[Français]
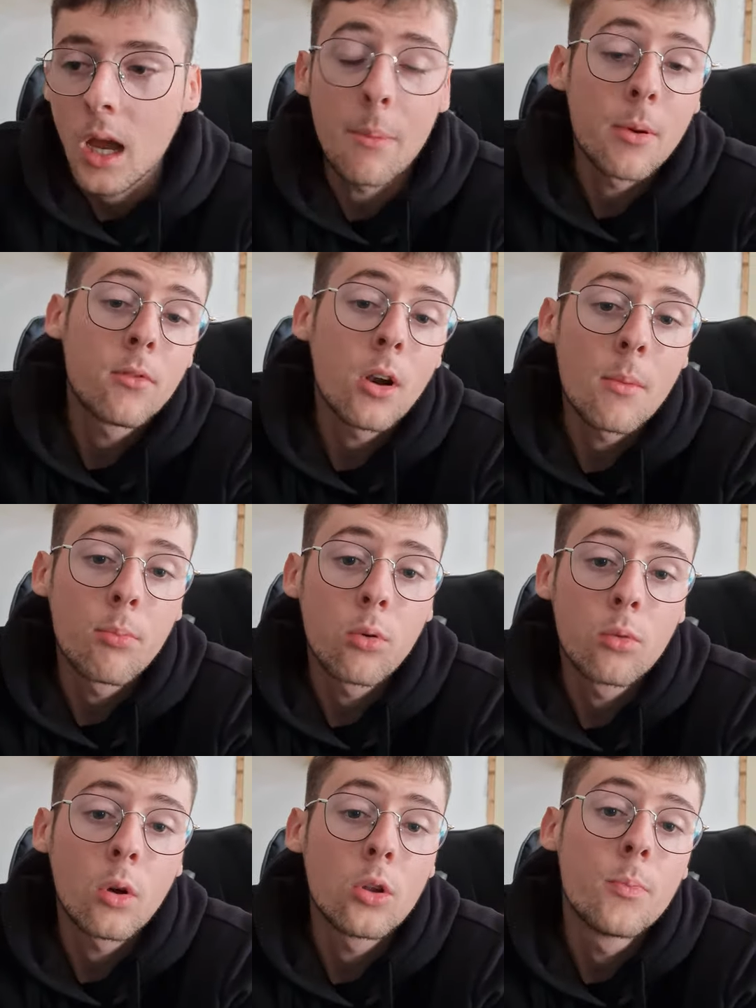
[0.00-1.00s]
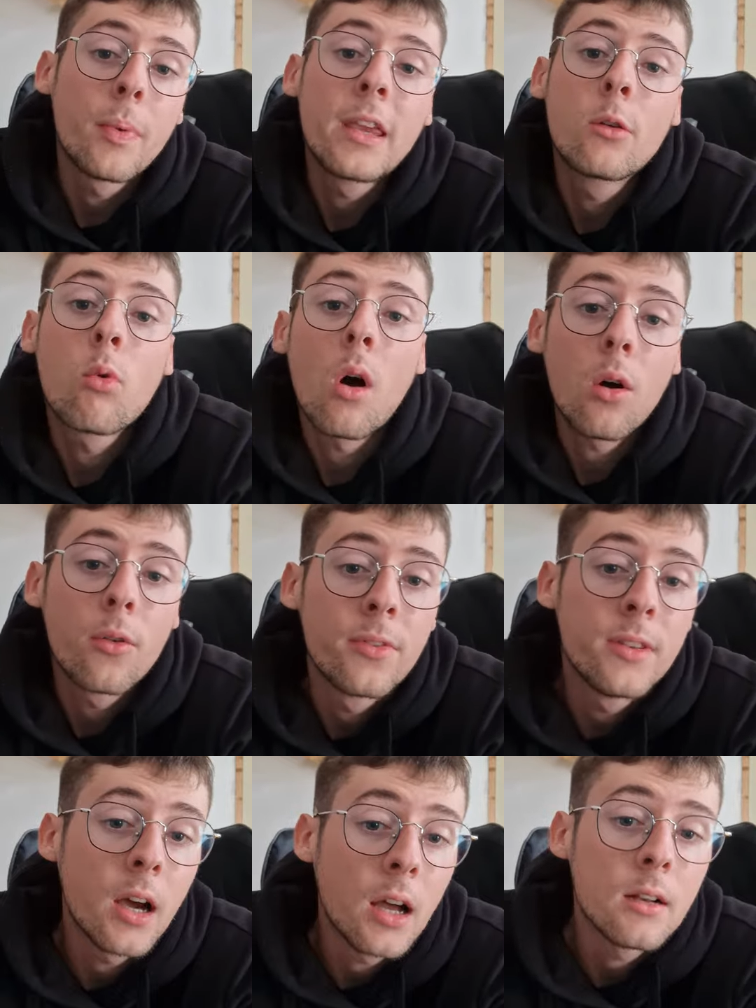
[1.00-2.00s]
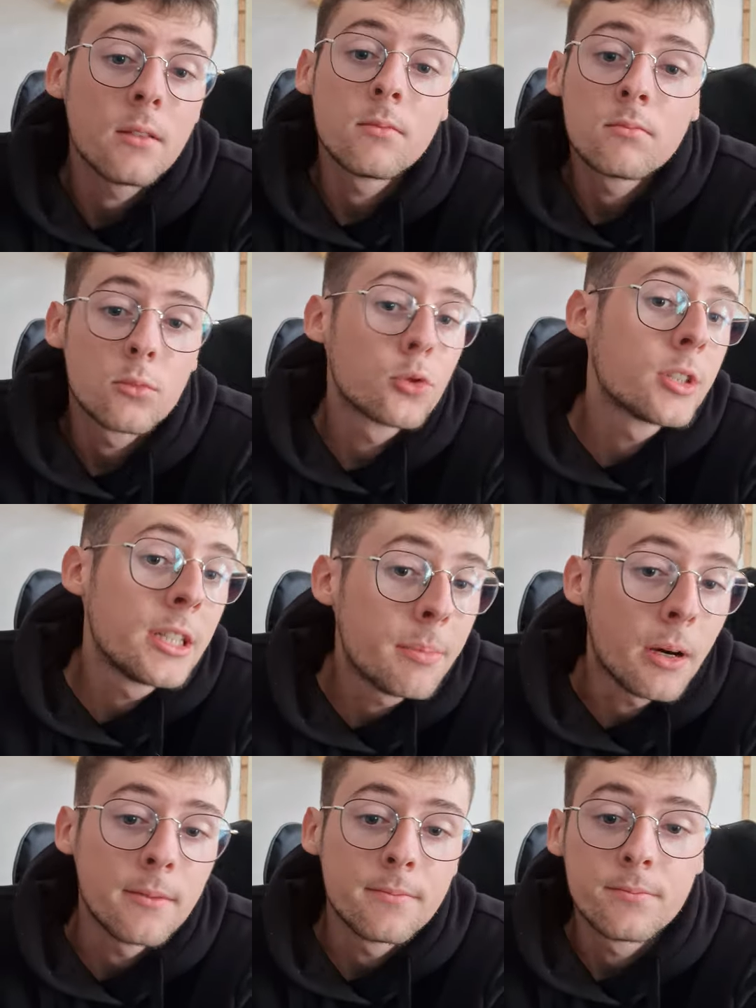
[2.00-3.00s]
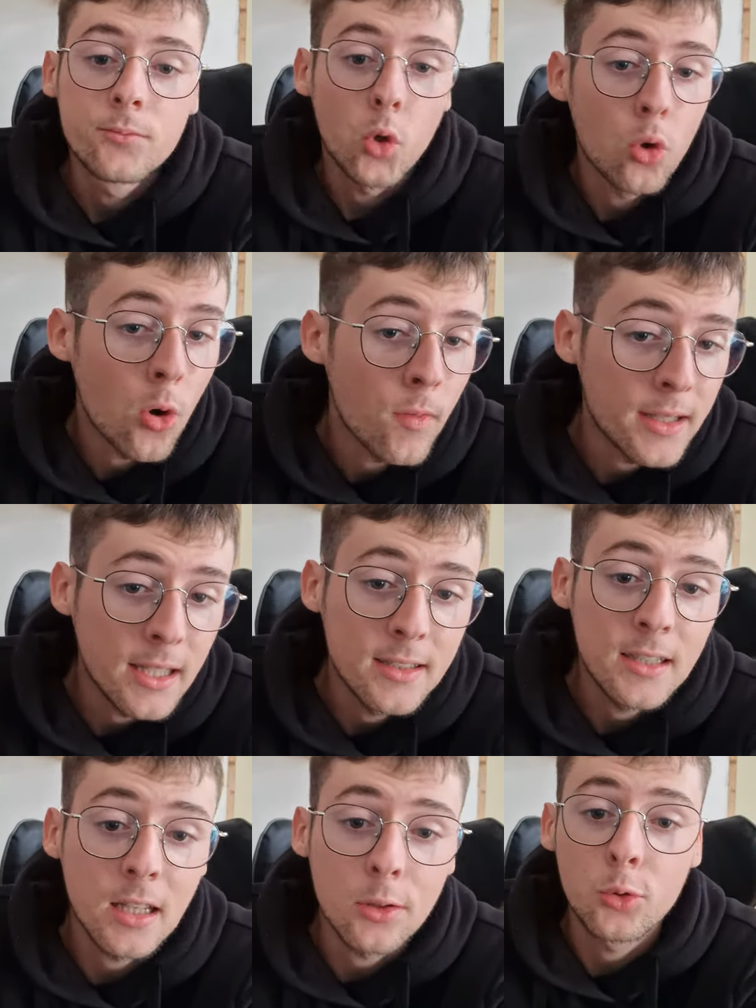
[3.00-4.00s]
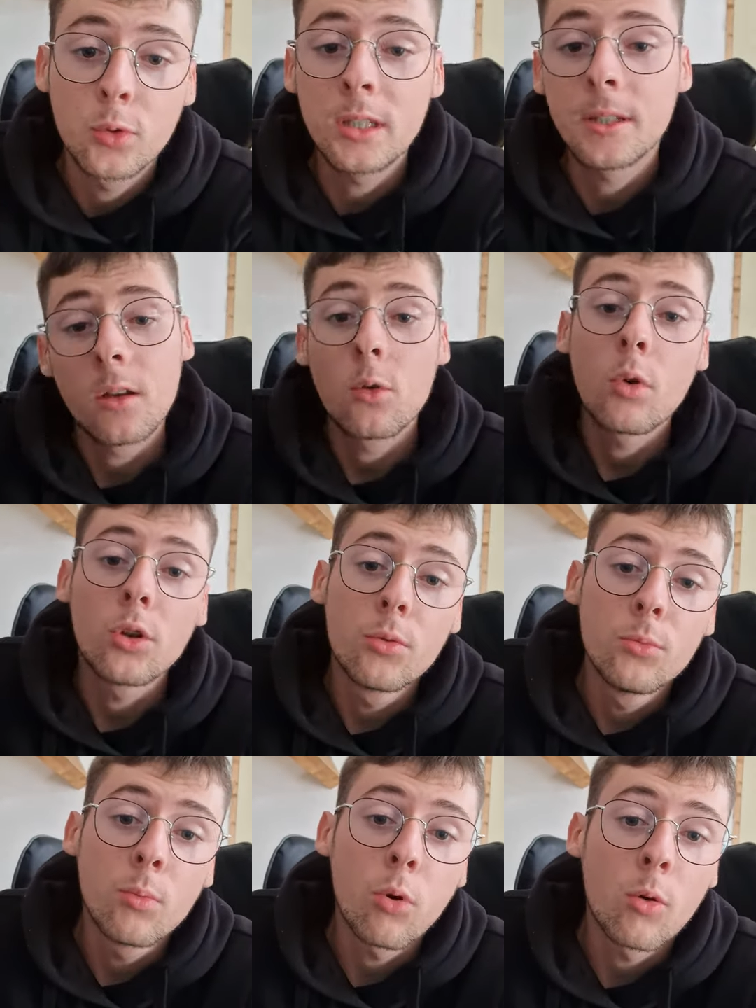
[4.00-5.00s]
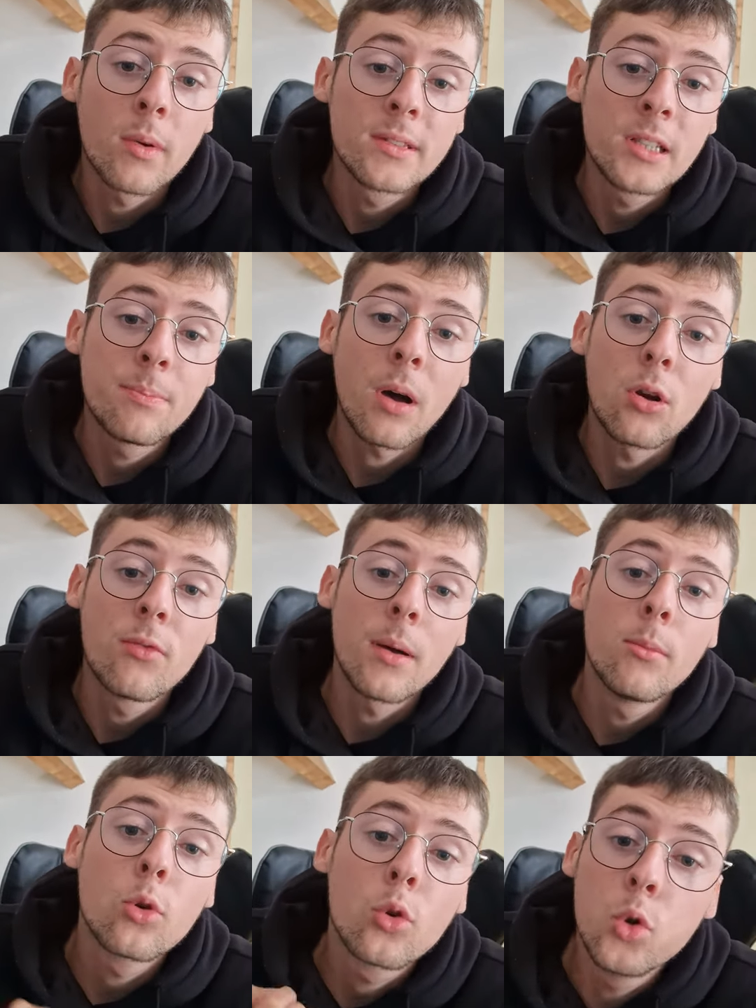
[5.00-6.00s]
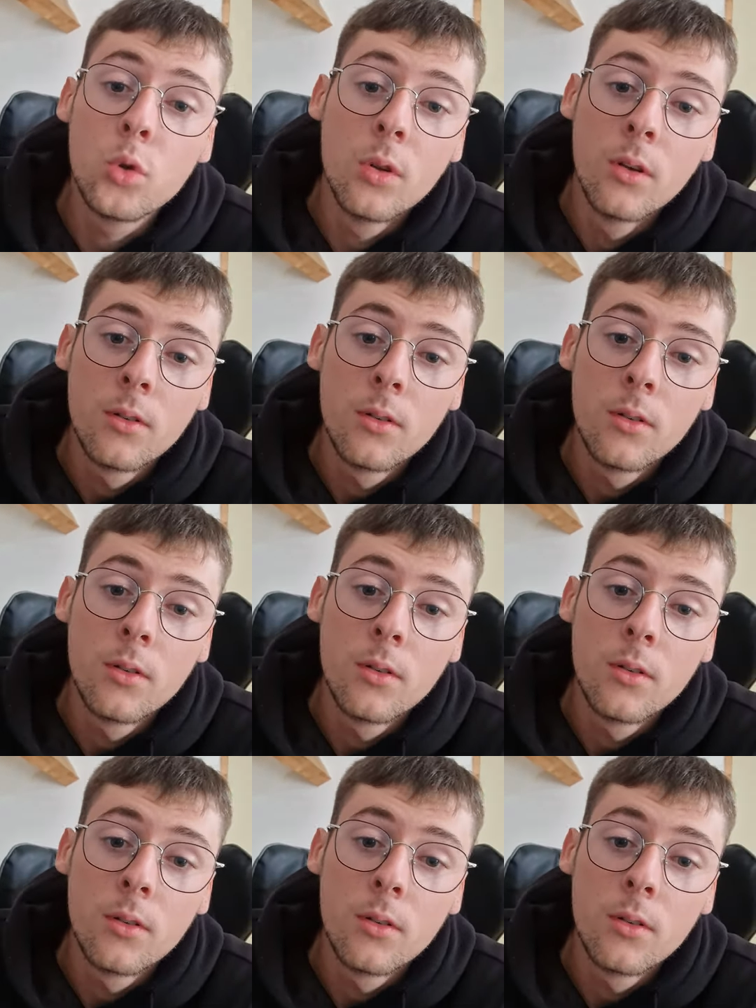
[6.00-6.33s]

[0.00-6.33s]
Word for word: Après voilà, pourquoi ne pas y croire au final, je sais pas. Donc on va tester ça de suite. Quoi de mieux pour commencer par le fameux clown